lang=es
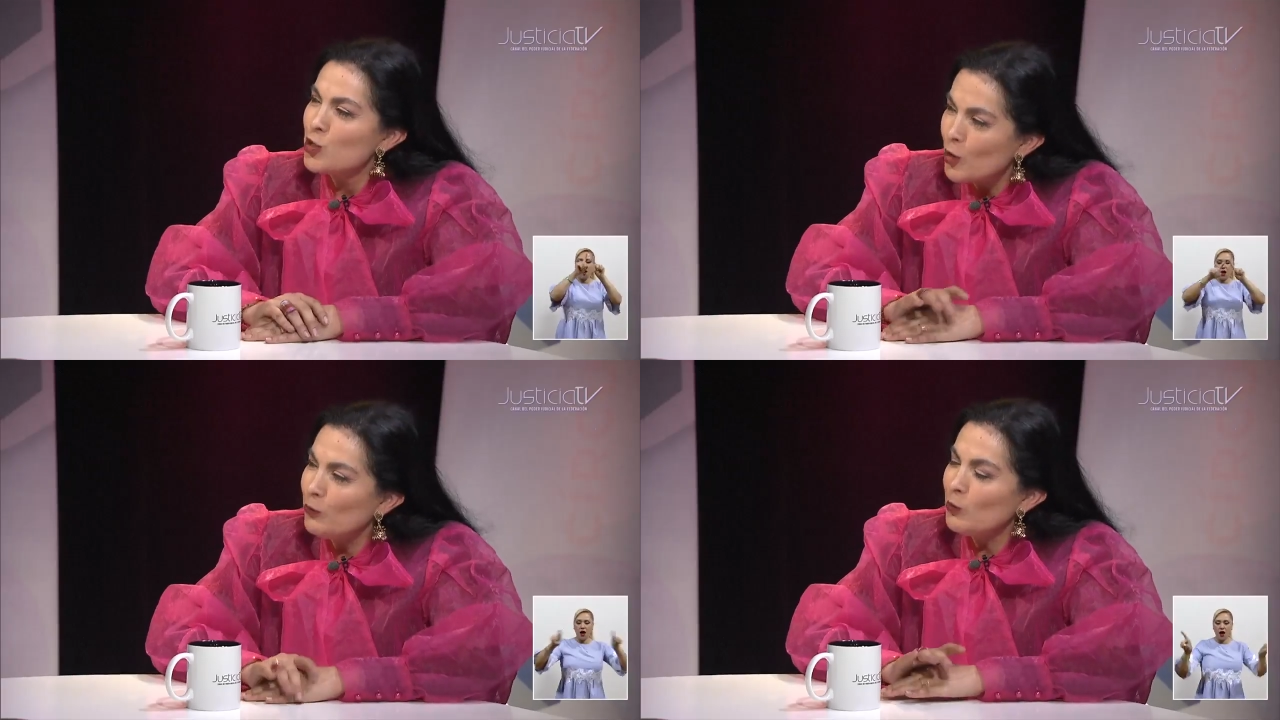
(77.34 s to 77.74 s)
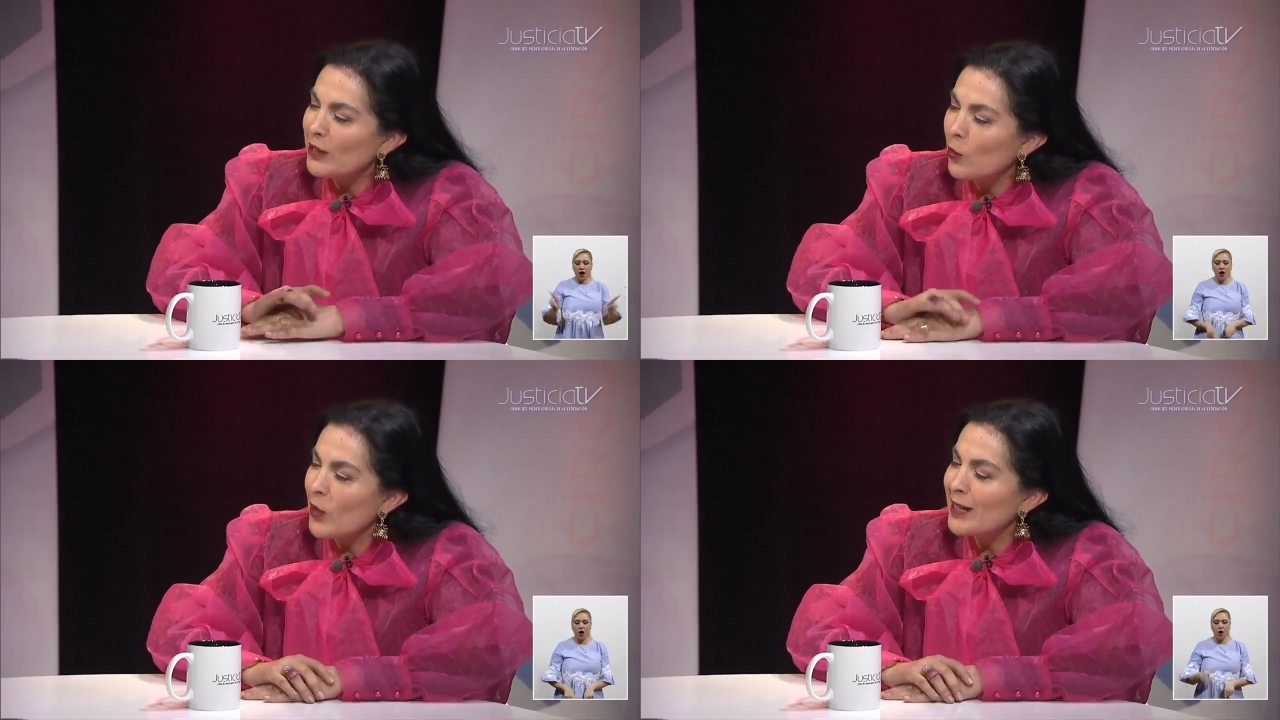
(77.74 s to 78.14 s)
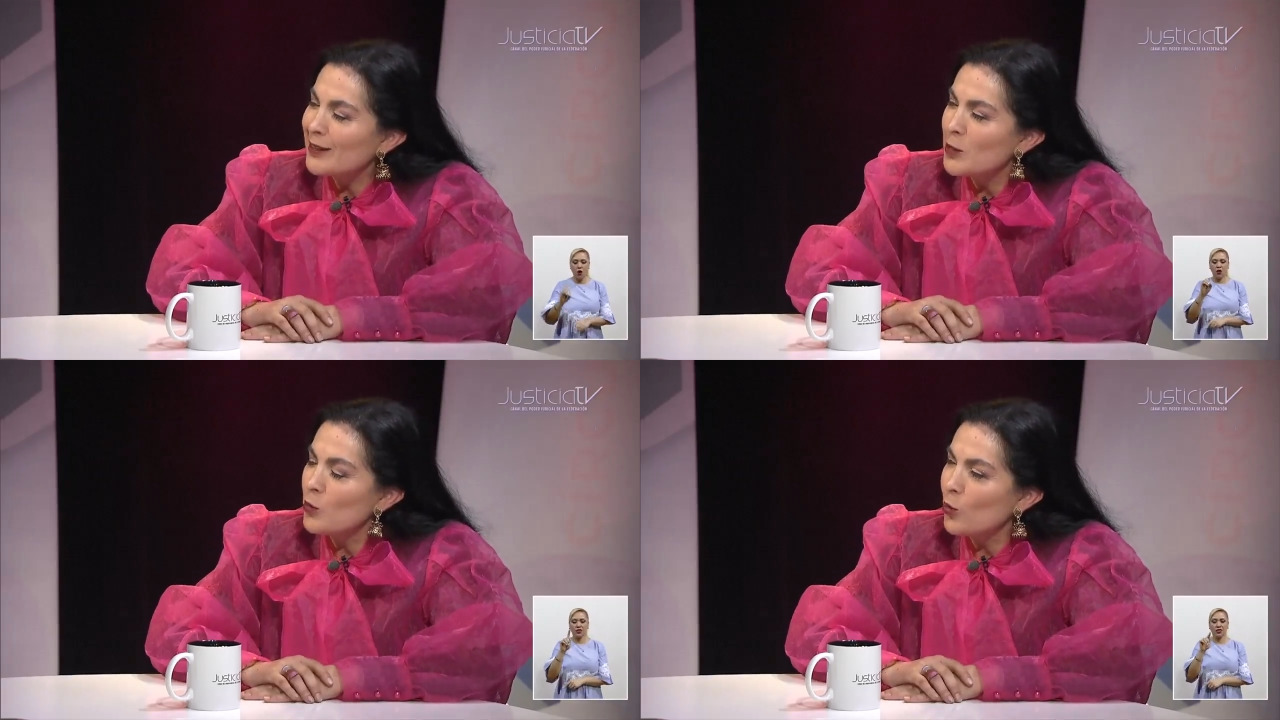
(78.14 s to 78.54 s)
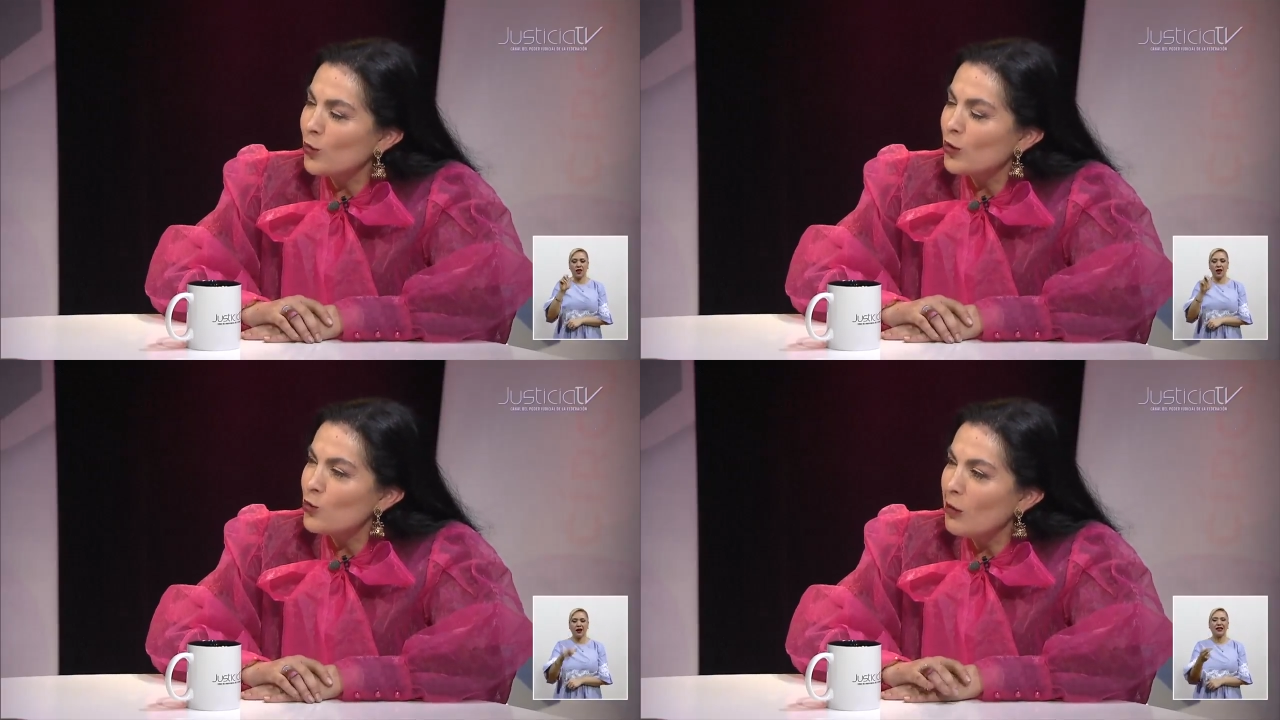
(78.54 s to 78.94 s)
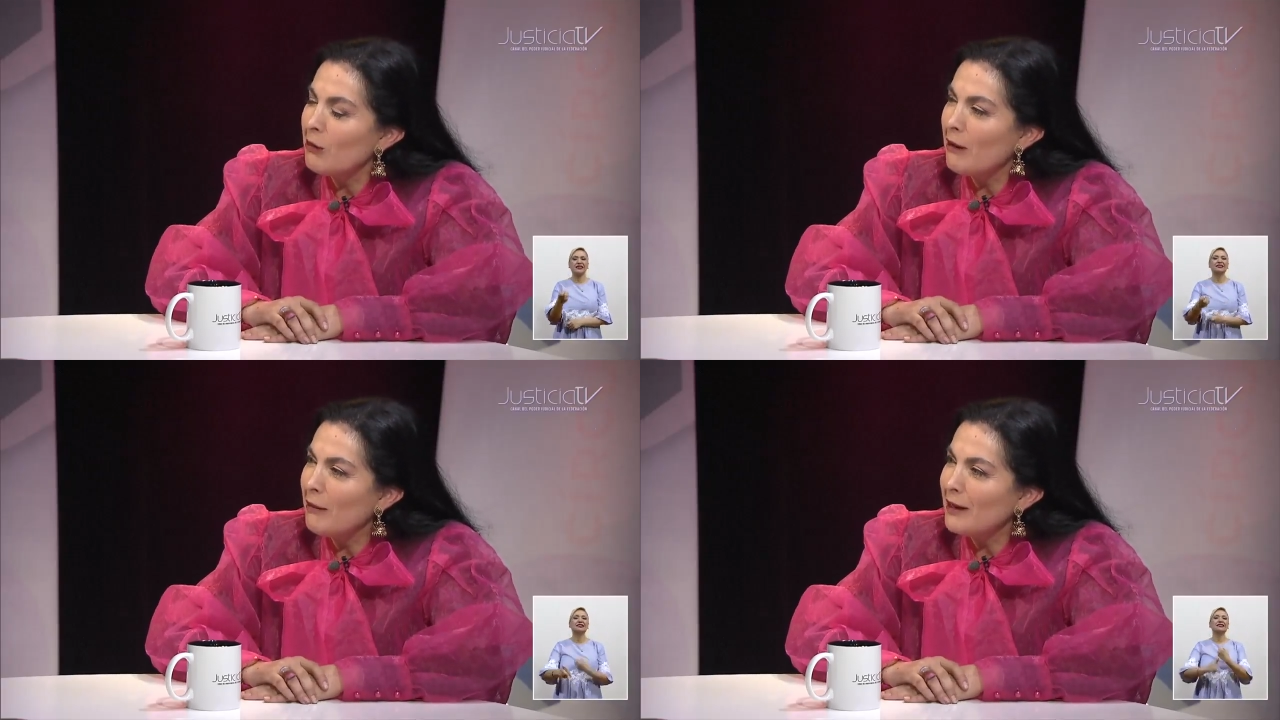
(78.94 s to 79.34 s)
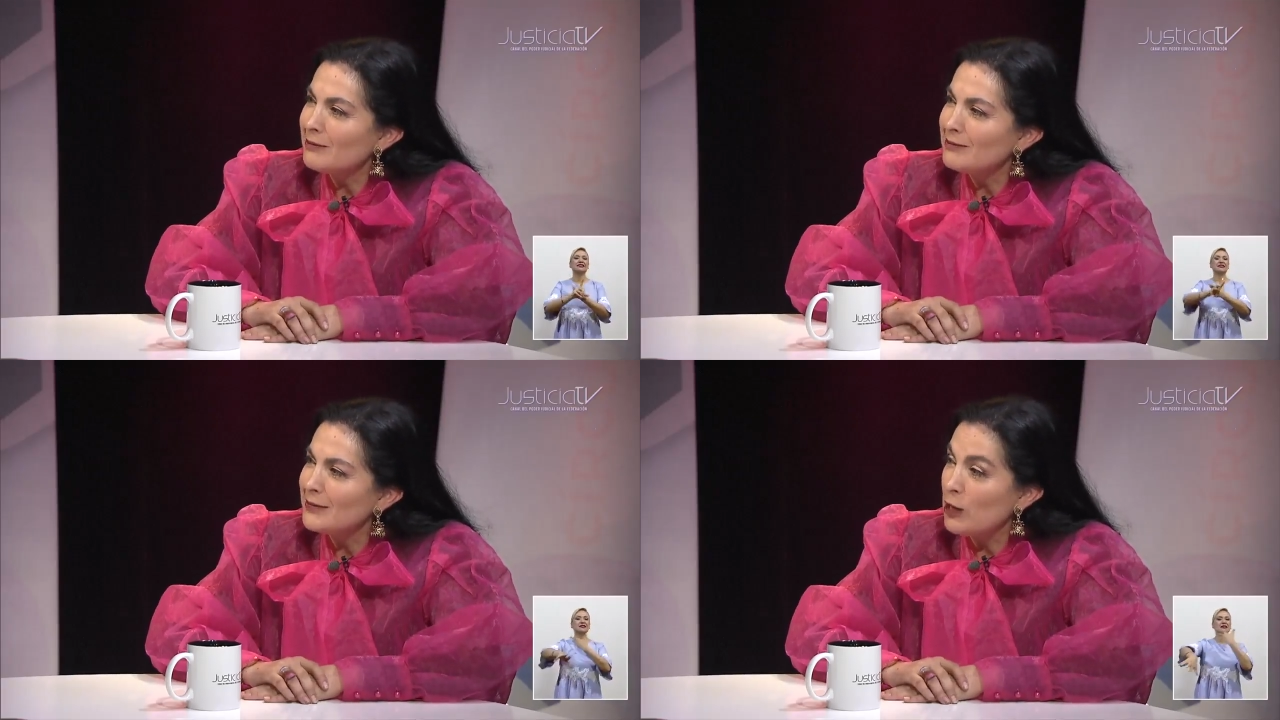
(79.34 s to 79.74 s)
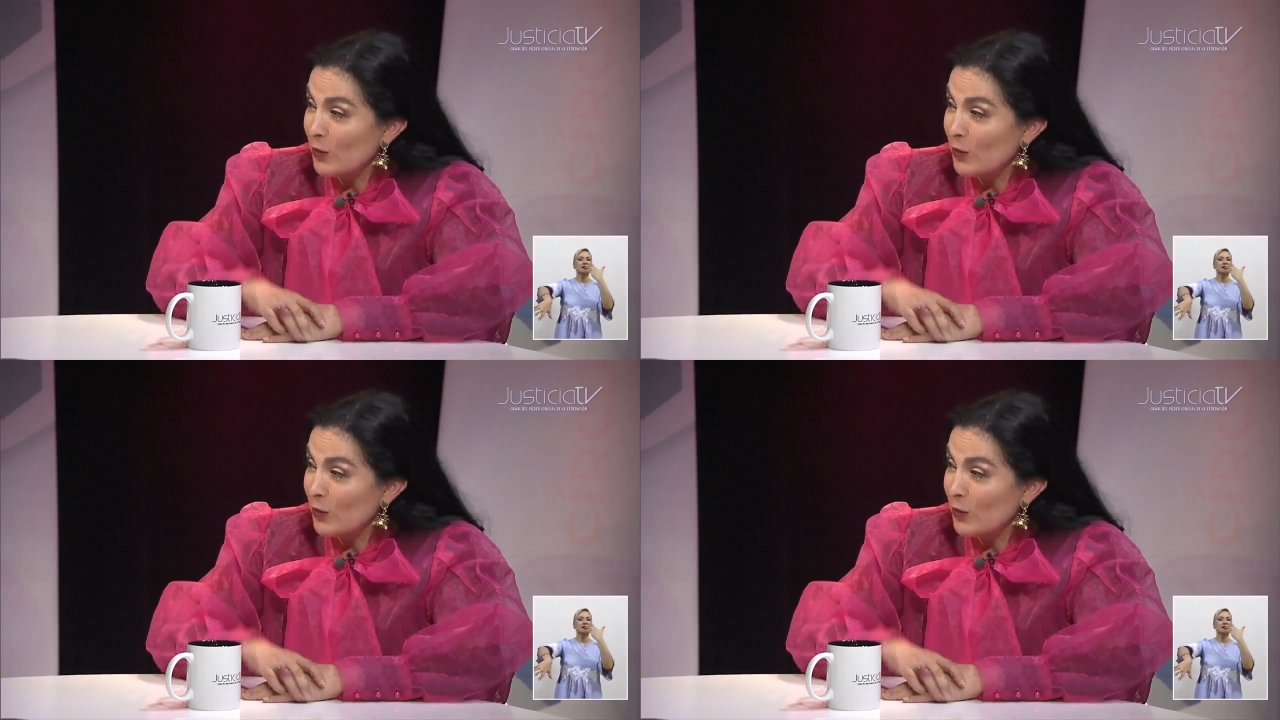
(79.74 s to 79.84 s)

Poder Informativo, Lorena Sánchez Cabrera.